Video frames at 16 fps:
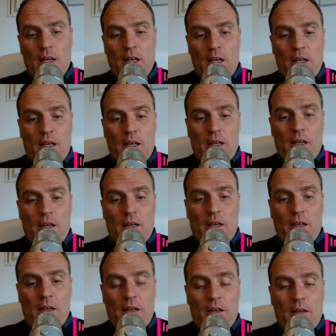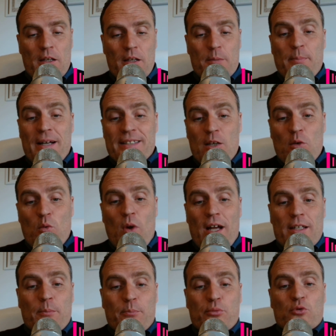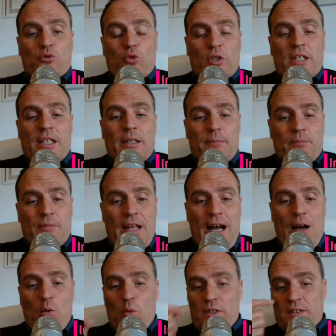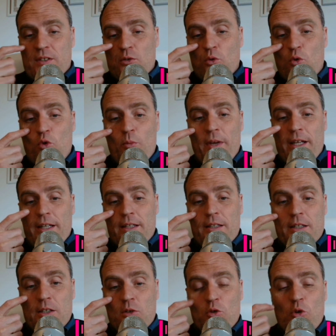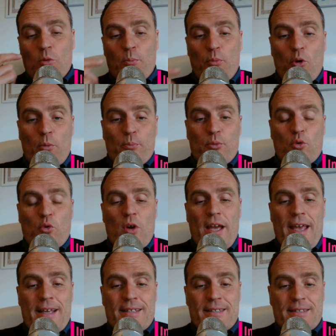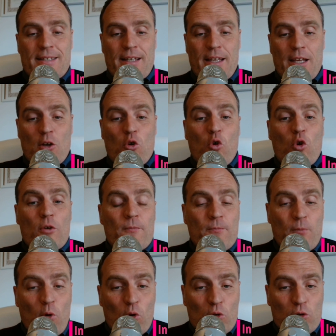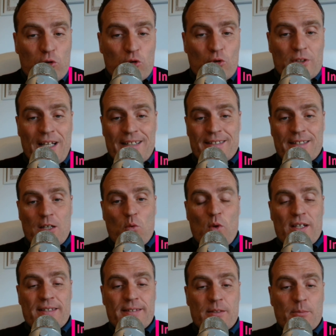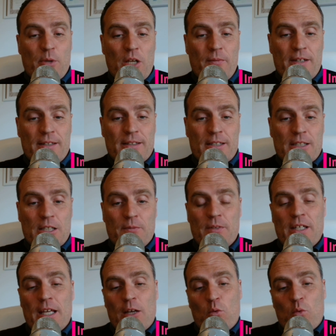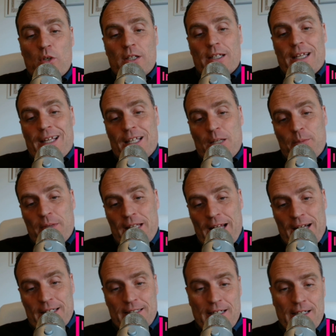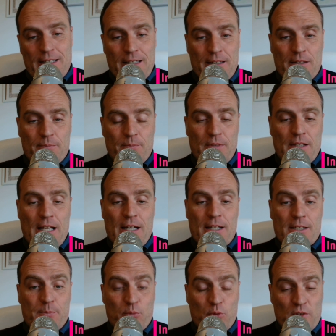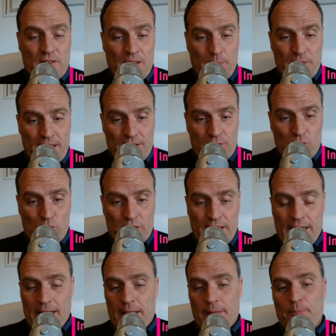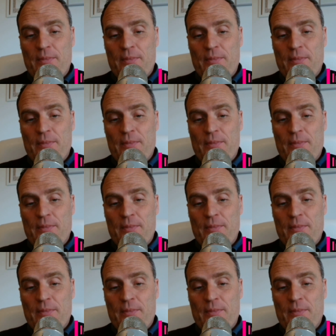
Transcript: in base ai quali appunto chi ha questi documenti non può più essere coinvolto da sequestri preventivi e quindi eliminata la responsabilità solidale